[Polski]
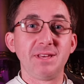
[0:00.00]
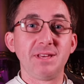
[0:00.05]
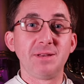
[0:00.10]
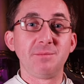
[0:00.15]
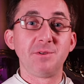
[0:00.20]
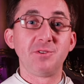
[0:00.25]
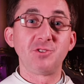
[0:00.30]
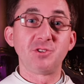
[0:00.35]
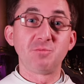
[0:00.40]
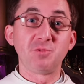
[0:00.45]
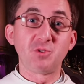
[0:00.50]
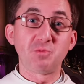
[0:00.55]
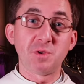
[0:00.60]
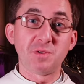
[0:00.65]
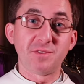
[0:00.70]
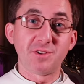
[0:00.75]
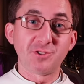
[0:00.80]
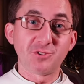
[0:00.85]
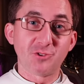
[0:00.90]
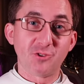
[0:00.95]
Będziemy
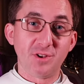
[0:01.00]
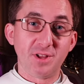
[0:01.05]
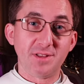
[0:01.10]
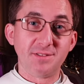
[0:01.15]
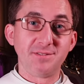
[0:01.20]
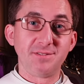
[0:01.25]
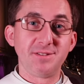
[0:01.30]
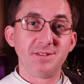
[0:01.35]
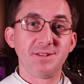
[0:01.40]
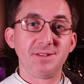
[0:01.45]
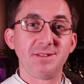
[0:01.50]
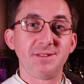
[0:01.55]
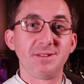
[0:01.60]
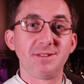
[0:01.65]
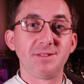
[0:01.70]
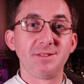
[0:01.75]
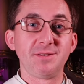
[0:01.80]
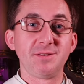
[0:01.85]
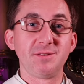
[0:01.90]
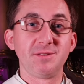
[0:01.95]
śpiewać kolendy,
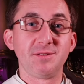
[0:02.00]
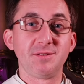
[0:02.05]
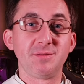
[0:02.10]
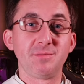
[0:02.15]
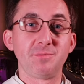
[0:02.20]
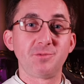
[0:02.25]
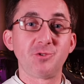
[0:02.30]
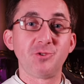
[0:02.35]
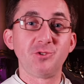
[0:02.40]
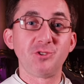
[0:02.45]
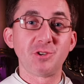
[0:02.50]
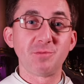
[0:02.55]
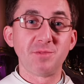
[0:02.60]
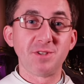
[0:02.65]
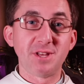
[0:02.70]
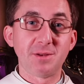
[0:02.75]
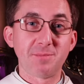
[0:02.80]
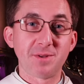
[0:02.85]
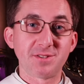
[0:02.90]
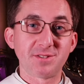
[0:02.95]
przyjdziemy
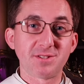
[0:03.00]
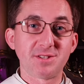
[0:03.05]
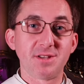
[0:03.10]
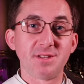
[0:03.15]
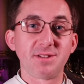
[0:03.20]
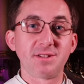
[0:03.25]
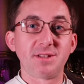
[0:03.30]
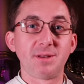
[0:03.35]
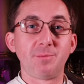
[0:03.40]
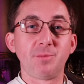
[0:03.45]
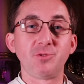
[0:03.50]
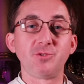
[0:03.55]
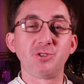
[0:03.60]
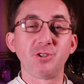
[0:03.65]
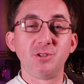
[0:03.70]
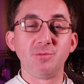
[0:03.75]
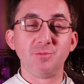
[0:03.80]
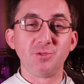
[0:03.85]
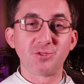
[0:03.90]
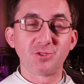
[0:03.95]
na pasterkę,
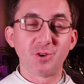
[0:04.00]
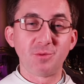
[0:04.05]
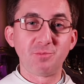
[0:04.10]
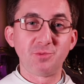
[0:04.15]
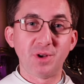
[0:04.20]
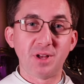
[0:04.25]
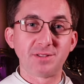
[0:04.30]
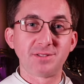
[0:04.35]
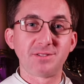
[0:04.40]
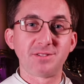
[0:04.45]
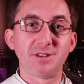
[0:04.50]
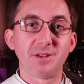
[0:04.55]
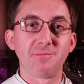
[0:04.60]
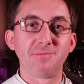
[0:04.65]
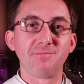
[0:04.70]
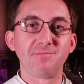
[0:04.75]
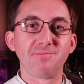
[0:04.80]
podzielimy się opłatkiem.